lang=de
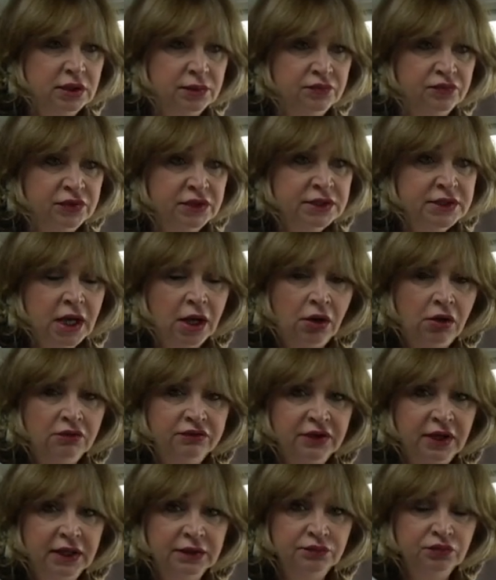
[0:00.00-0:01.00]
im Winter
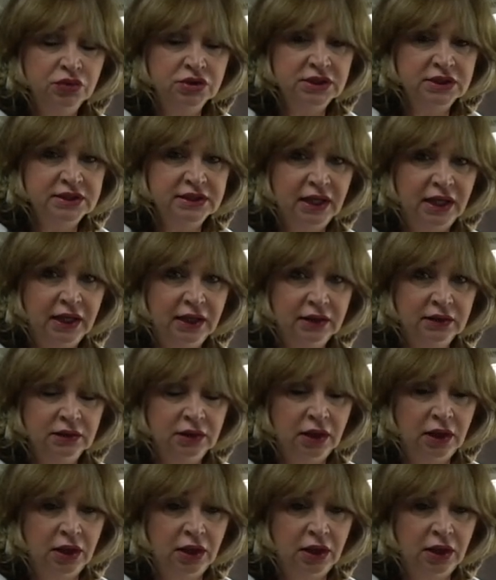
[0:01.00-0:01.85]
aufhat, muss ich sagen.